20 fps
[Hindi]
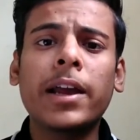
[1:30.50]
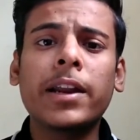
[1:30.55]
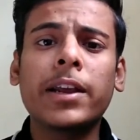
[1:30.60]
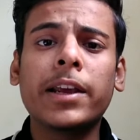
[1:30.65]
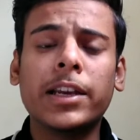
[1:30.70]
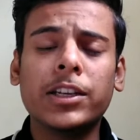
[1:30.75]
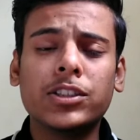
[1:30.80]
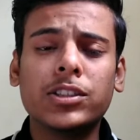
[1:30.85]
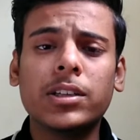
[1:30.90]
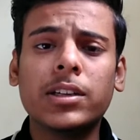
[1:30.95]

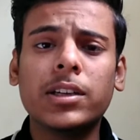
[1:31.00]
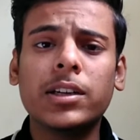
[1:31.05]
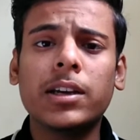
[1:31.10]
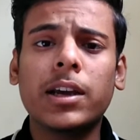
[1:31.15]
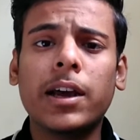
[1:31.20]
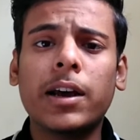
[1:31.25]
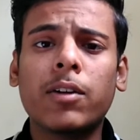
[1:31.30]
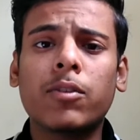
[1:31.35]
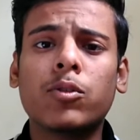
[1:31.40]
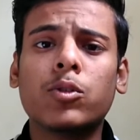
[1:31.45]
एनी इंजरी
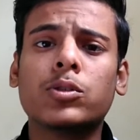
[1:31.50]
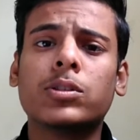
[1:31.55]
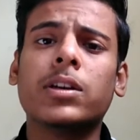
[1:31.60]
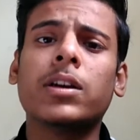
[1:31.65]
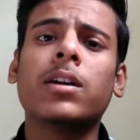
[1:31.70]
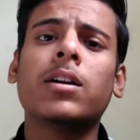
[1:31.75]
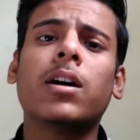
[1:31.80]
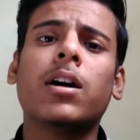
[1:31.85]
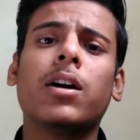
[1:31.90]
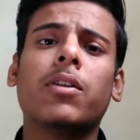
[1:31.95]
है
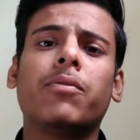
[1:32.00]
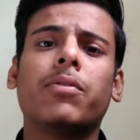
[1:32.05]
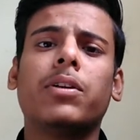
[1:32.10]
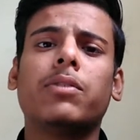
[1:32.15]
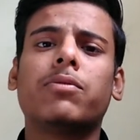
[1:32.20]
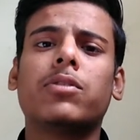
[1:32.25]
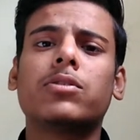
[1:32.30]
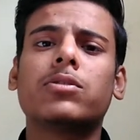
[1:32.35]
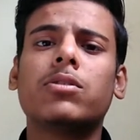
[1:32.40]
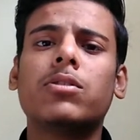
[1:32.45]
उसे
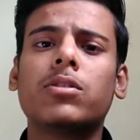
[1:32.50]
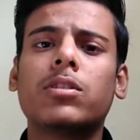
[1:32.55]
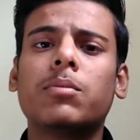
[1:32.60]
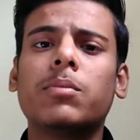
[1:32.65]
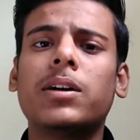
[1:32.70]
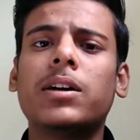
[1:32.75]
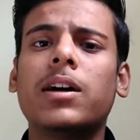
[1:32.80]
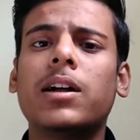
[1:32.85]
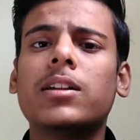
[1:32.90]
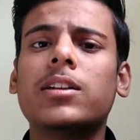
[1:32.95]
अनफिट फॉर स्लोटर
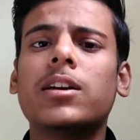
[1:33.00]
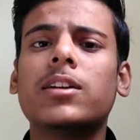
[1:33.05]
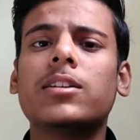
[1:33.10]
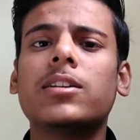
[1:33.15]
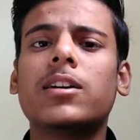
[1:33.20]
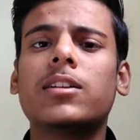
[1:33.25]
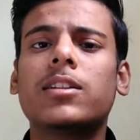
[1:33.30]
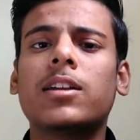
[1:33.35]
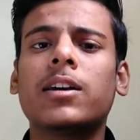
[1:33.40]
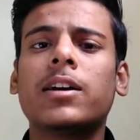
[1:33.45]
में डाल दिया
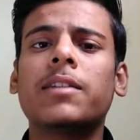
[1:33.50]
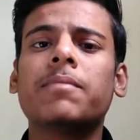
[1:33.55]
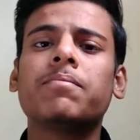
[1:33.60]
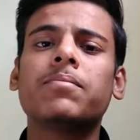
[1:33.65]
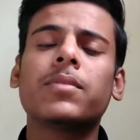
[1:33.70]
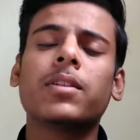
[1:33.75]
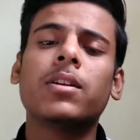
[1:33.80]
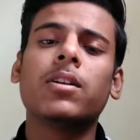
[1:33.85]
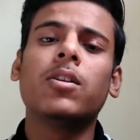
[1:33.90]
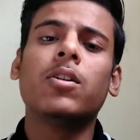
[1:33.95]
जाता है
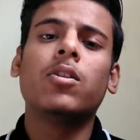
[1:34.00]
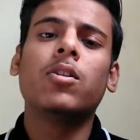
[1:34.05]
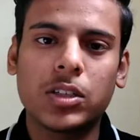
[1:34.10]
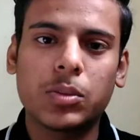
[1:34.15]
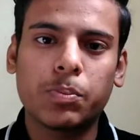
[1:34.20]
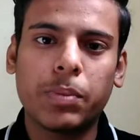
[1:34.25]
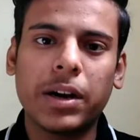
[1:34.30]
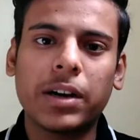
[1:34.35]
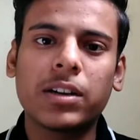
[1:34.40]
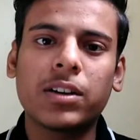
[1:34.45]

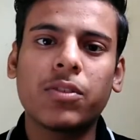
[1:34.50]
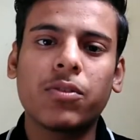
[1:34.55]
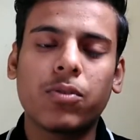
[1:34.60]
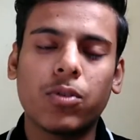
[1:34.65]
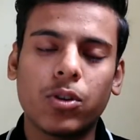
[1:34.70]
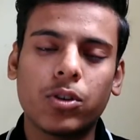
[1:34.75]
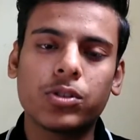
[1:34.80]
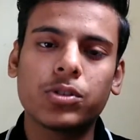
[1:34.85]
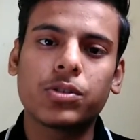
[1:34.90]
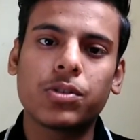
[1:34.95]
सस्पेक्ट
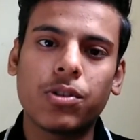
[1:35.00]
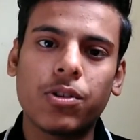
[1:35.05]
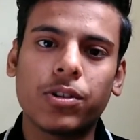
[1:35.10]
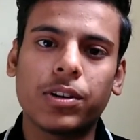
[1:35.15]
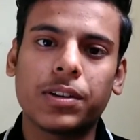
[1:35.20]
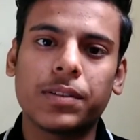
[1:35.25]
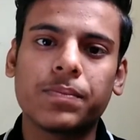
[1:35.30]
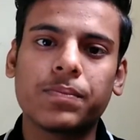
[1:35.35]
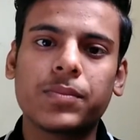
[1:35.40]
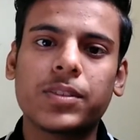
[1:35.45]
फॉर
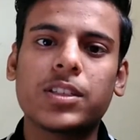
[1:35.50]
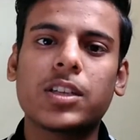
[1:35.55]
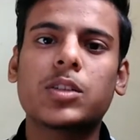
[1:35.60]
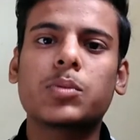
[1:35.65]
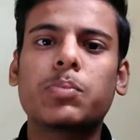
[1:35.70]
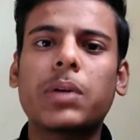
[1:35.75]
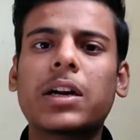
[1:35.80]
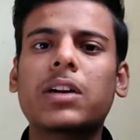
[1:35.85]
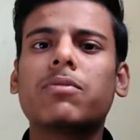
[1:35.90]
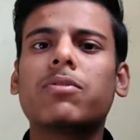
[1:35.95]
स्लोटर
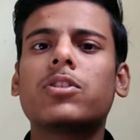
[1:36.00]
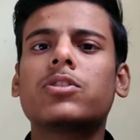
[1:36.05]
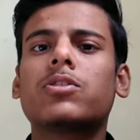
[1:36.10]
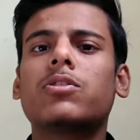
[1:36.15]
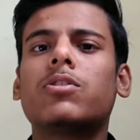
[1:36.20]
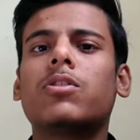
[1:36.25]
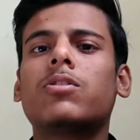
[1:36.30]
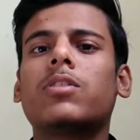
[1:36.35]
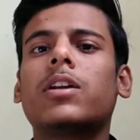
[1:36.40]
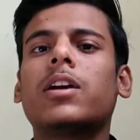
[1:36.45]
सस्पेक्ट फॉर
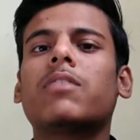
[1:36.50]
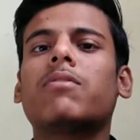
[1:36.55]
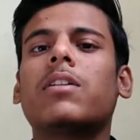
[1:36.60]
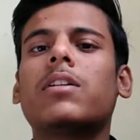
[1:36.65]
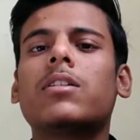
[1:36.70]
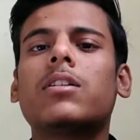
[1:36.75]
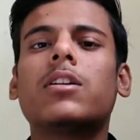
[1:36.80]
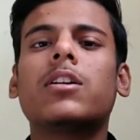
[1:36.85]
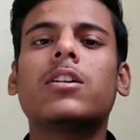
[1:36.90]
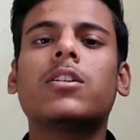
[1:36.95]
स्लोटर एक
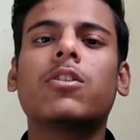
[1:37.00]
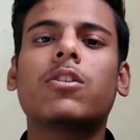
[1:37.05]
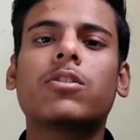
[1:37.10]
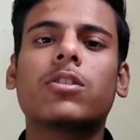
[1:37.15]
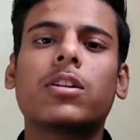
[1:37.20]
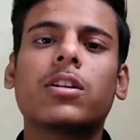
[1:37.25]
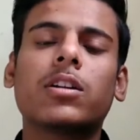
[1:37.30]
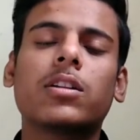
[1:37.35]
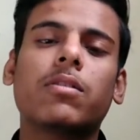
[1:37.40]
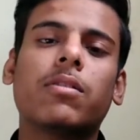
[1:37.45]
वेटनरी
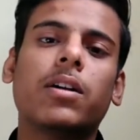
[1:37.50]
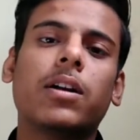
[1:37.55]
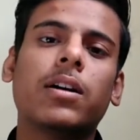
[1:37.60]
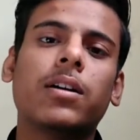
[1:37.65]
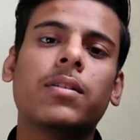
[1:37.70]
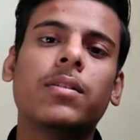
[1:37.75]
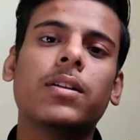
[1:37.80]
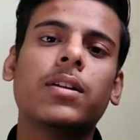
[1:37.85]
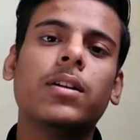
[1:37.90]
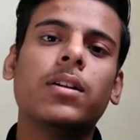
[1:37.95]
डॉक्टर के द्वारा
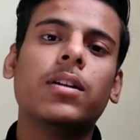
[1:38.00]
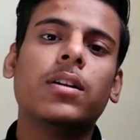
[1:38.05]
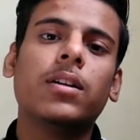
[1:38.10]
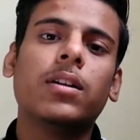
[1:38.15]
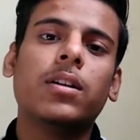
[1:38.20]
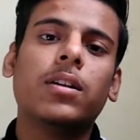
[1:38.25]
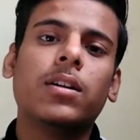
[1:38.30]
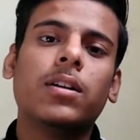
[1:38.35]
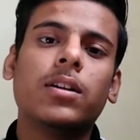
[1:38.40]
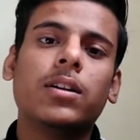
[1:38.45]

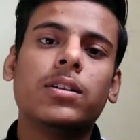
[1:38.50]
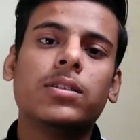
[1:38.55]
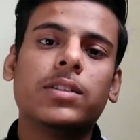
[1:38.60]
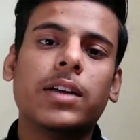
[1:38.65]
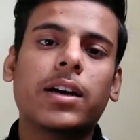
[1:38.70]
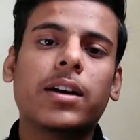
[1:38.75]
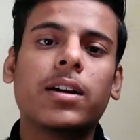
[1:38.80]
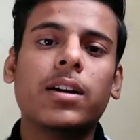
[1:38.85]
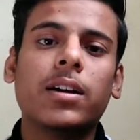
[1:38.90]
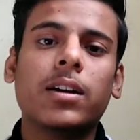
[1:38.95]

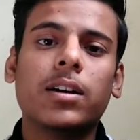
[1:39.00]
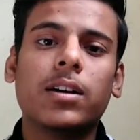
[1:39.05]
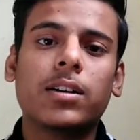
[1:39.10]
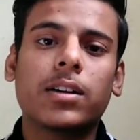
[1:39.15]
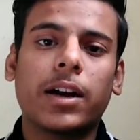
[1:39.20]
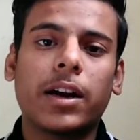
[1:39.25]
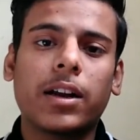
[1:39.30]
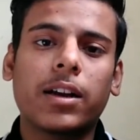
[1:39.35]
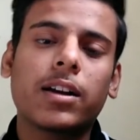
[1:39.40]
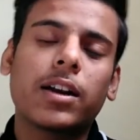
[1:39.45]
चेक
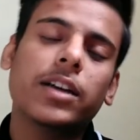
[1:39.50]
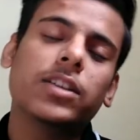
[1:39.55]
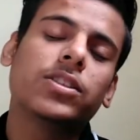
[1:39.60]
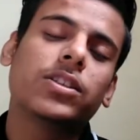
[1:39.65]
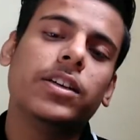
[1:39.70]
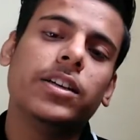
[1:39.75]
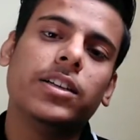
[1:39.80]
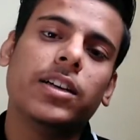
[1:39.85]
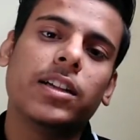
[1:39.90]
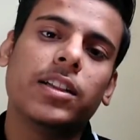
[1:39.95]
कैटेगराइज
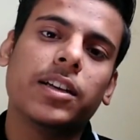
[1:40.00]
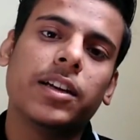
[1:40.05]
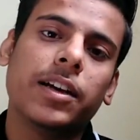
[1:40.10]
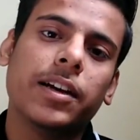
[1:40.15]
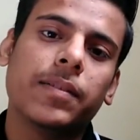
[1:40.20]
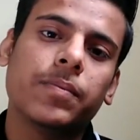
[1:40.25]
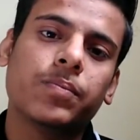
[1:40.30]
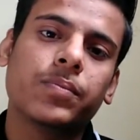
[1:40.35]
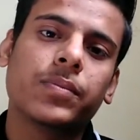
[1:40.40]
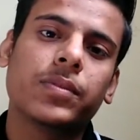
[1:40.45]
की जाती
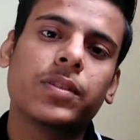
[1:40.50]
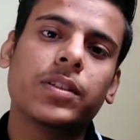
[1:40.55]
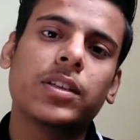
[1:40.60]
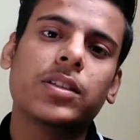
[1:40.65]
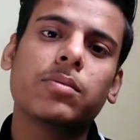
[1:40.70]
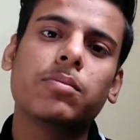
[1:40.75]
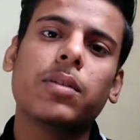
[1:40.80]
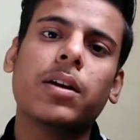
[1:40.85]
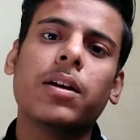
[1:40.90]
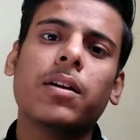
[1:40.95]
है
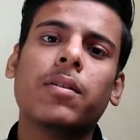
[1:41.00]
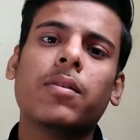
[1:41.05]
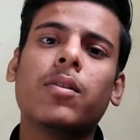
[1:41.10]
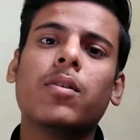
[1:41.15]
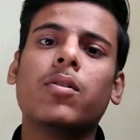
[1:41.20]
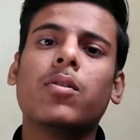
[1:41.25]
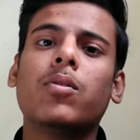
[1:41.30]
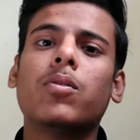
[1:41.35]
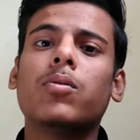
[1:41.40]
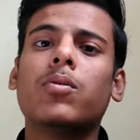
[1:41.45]
जिसमें
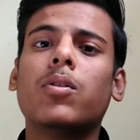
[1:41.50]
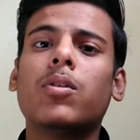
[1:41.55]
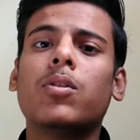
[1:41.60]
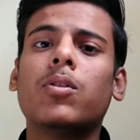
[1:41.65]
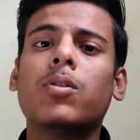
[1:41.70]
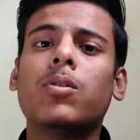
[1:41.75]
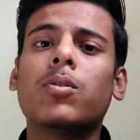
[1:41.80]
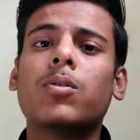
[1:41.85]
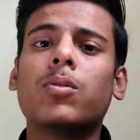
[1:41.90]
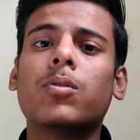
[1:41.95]
वो
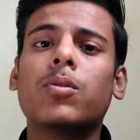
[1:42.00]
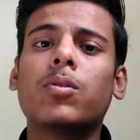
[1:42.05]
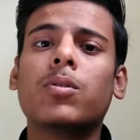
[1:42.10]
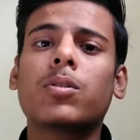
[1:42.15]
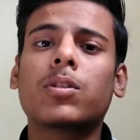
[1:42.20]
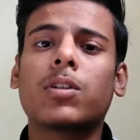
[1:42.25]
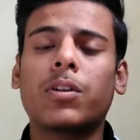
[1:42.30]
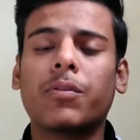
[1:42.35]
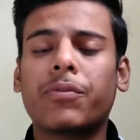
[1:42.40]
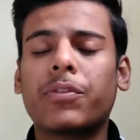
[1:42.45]

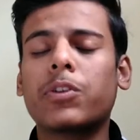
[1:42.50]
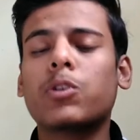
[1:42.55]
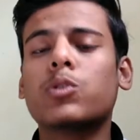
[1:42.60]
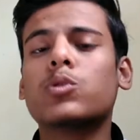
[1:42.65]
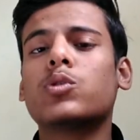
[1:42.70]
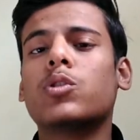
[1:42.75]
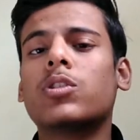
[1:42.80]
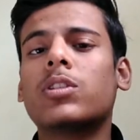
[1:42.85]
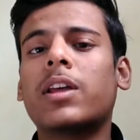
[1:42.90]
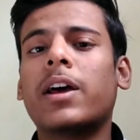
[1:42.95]

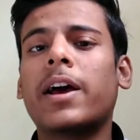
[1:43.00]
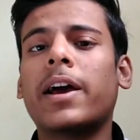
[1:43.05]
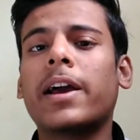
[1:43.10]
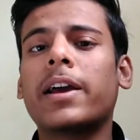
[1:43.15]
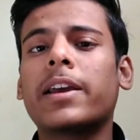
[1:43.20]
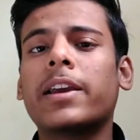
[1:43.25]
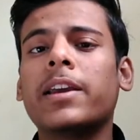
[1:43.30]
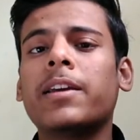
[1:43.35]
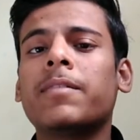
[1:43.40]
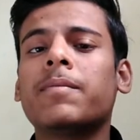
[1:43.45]
कंफ्यूज होता है
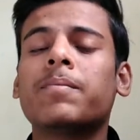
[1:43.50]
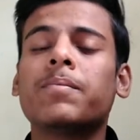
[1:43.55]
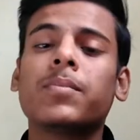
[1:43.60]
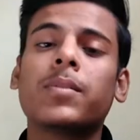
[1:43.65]
कि